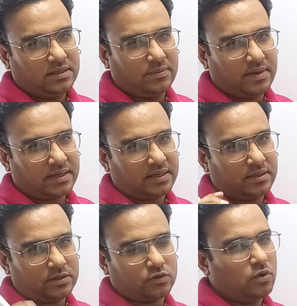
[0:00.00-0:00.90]
दिमाग की
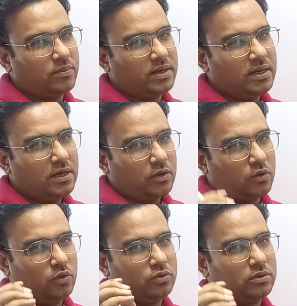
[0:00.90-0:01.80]
नसों में
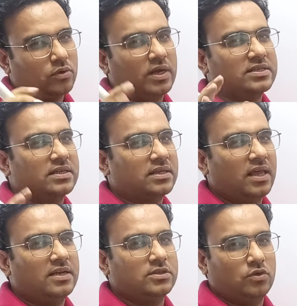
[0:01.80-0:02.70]
खून थोड़ा सा
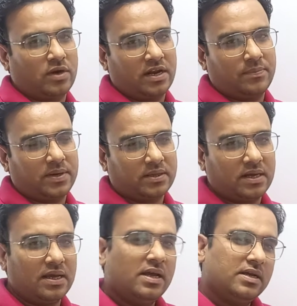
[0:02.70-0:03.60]
तेज़ दौड़ाना
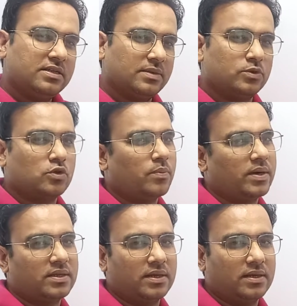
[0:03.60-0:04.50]
पड़ता है तब उसको पढ़ते